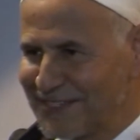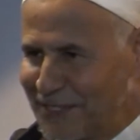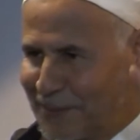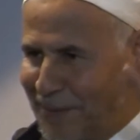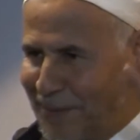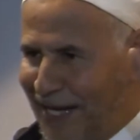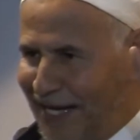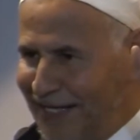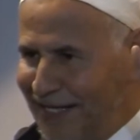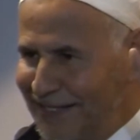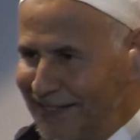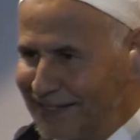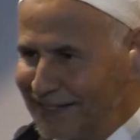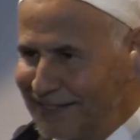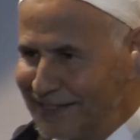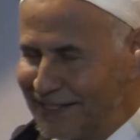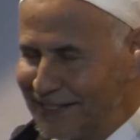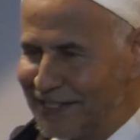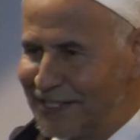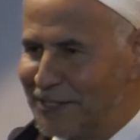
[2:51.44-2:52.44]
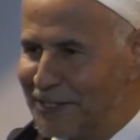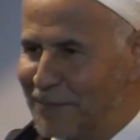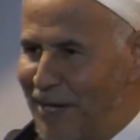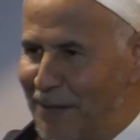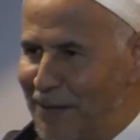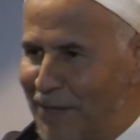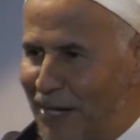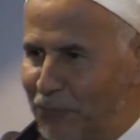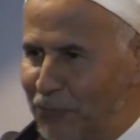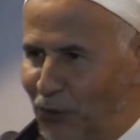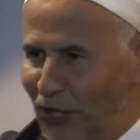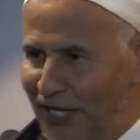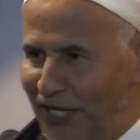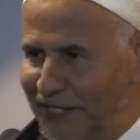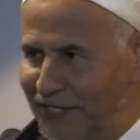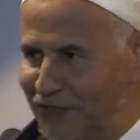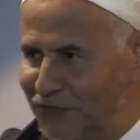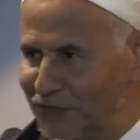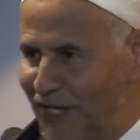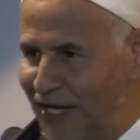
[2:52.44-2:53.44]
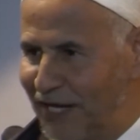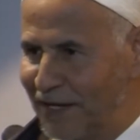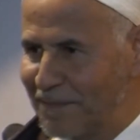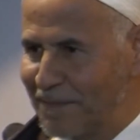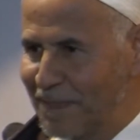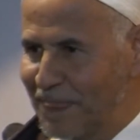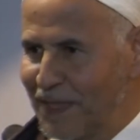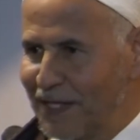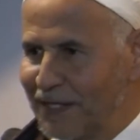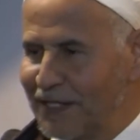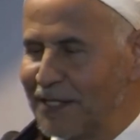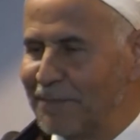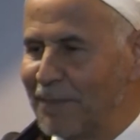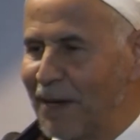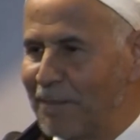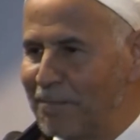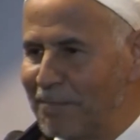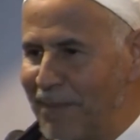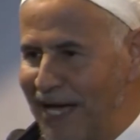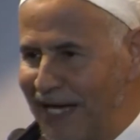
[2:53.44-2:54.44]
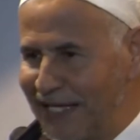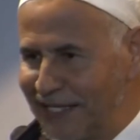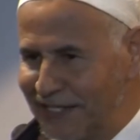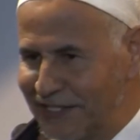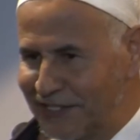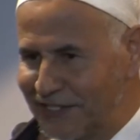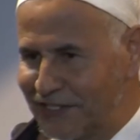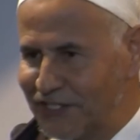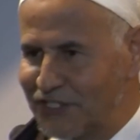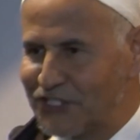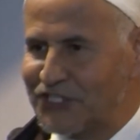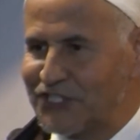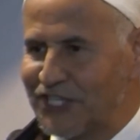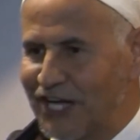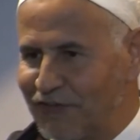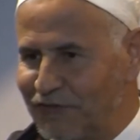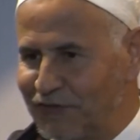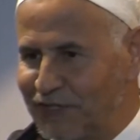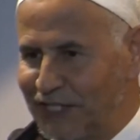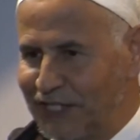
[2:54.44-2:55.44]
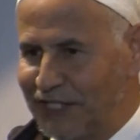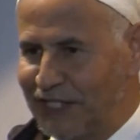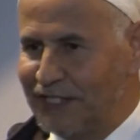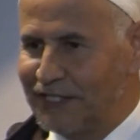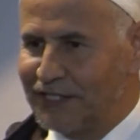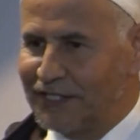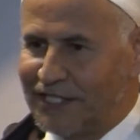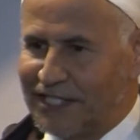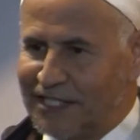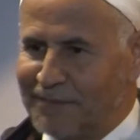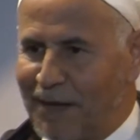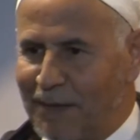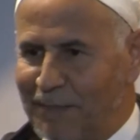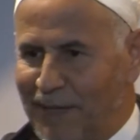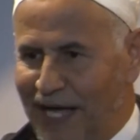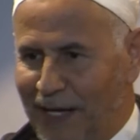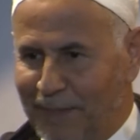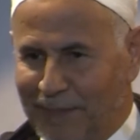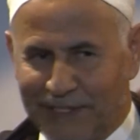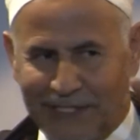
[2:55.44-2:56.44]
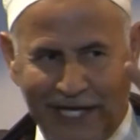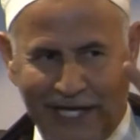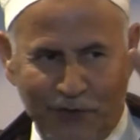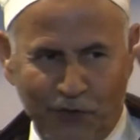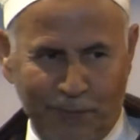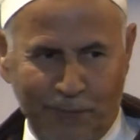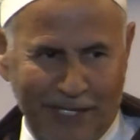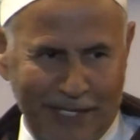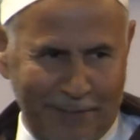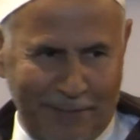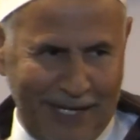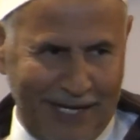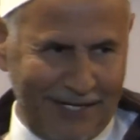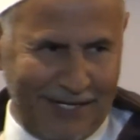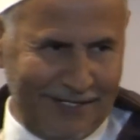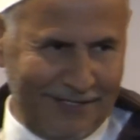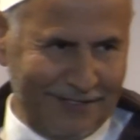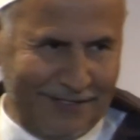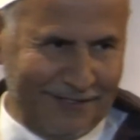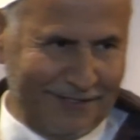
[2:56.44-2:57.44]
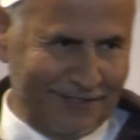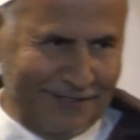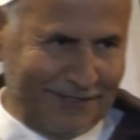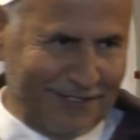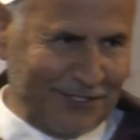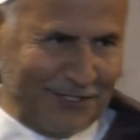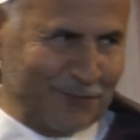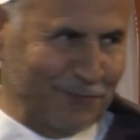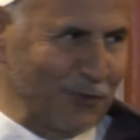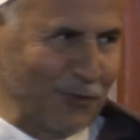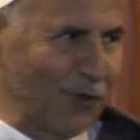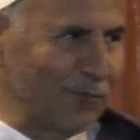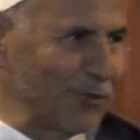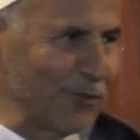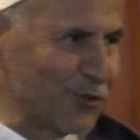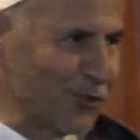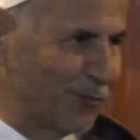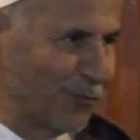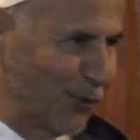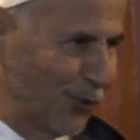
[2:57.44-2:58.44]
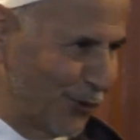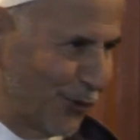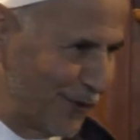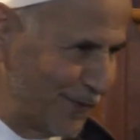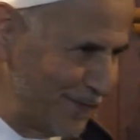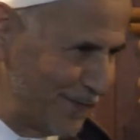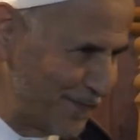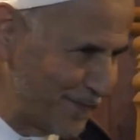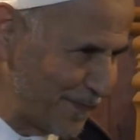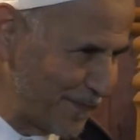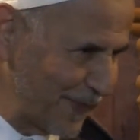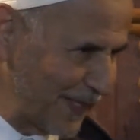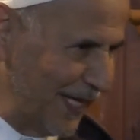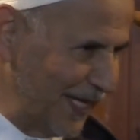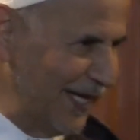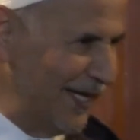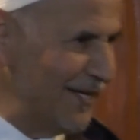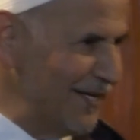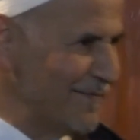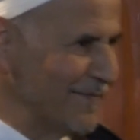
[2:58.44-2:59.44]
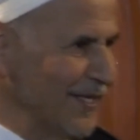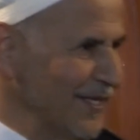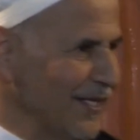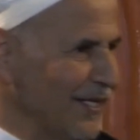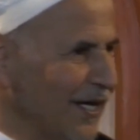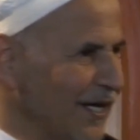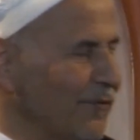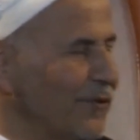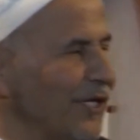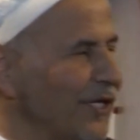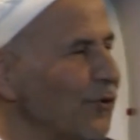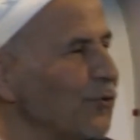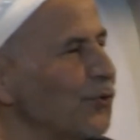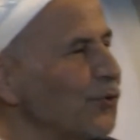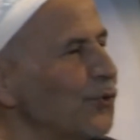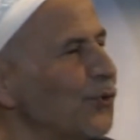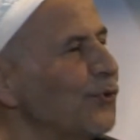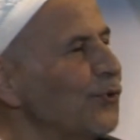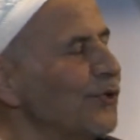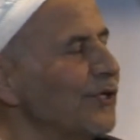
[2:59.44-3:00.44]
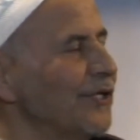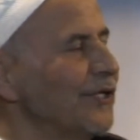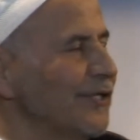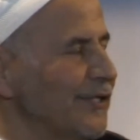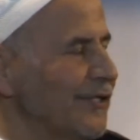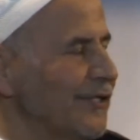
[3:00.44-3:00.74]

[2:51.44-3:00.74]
أربعة الإمام أبو حنيفة إمام مالك الشافعي الإمام أحمد هذو هما أربعة كيسميوهم الجمهور ها او كيقولوا